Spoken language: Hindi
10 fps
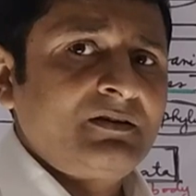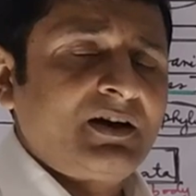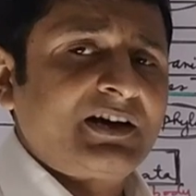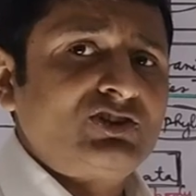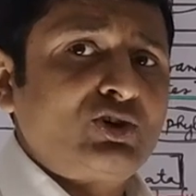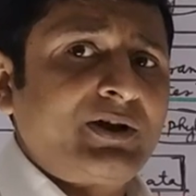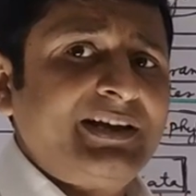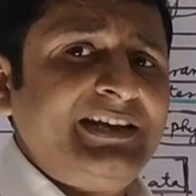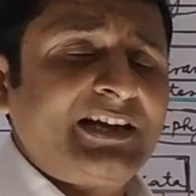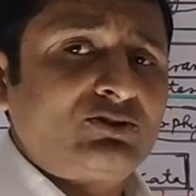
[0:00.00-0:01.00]
अगर जॉ
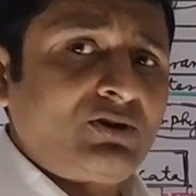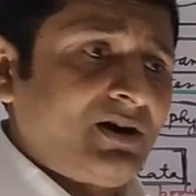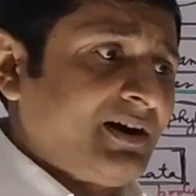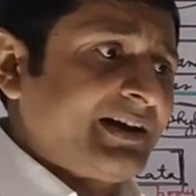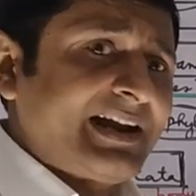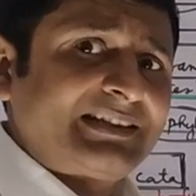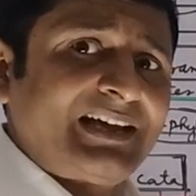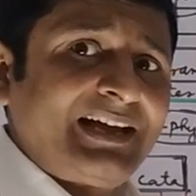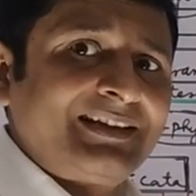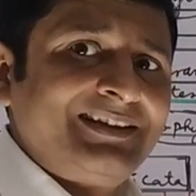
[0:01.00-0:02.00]
नहीं है तो अगना
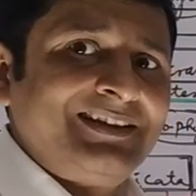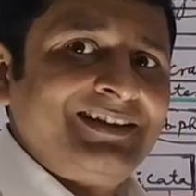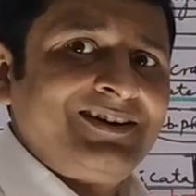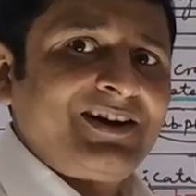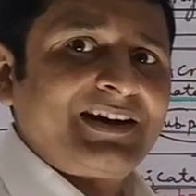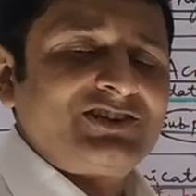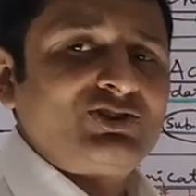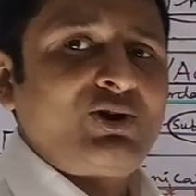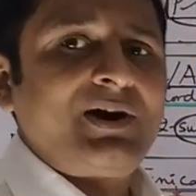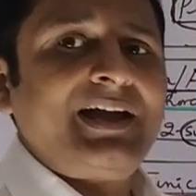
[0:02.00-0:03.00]
था अगर
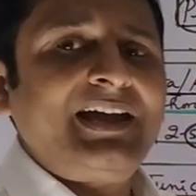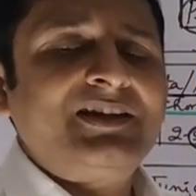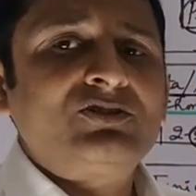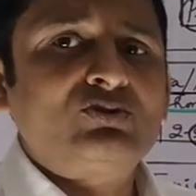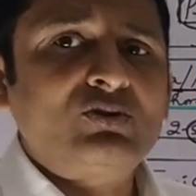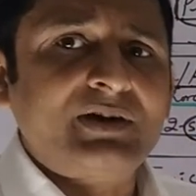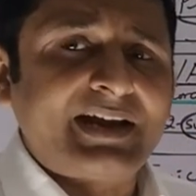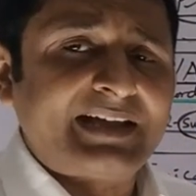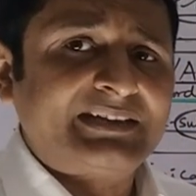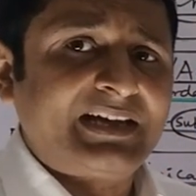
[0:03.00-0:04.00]
जो है तो
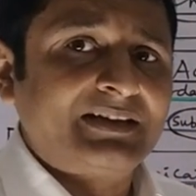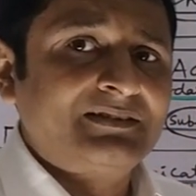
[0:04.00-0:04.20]
गना था